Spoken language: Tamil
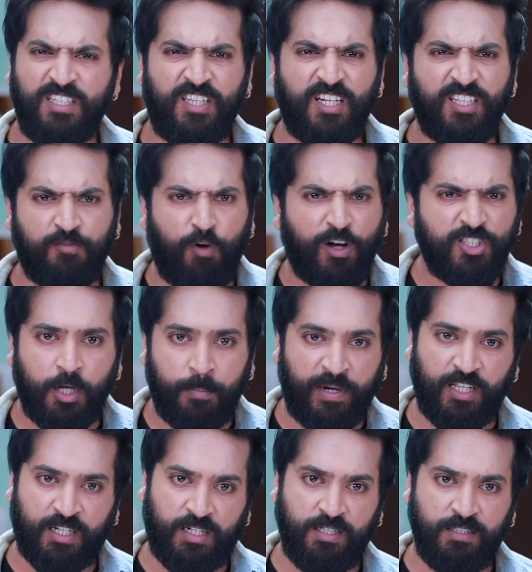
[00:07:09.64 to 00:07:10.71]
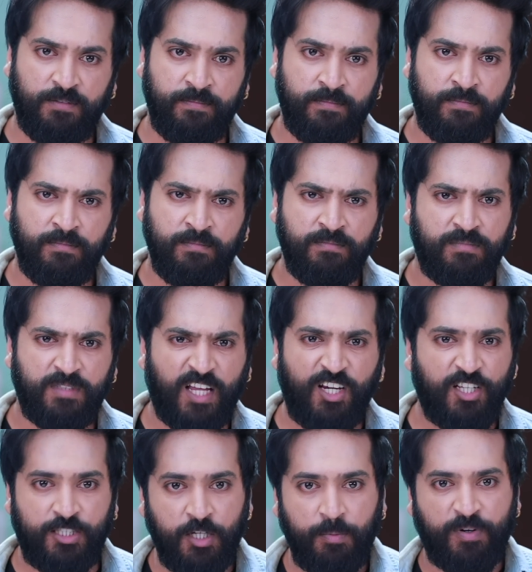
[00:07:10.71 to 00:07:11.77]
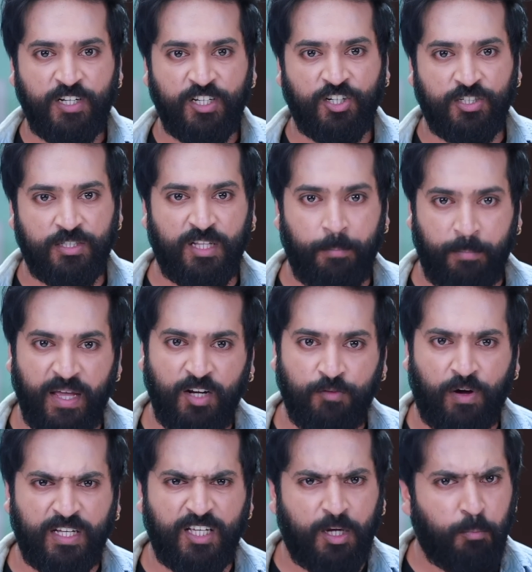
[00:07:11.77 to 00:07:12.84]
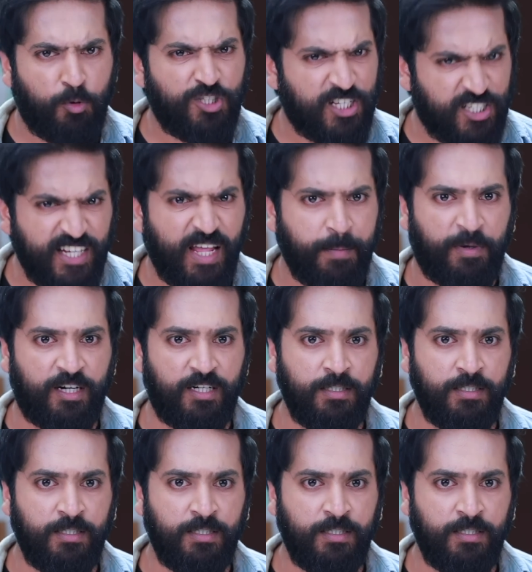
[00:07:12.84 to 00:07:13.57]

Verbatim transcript: இதெல்லாம் அந்த வாசுகி தான் பண்ணிருக்கேன் நான் என்ன தீபக் இருக்கிற அந்த மெயில வாங்கி முழுசா செக்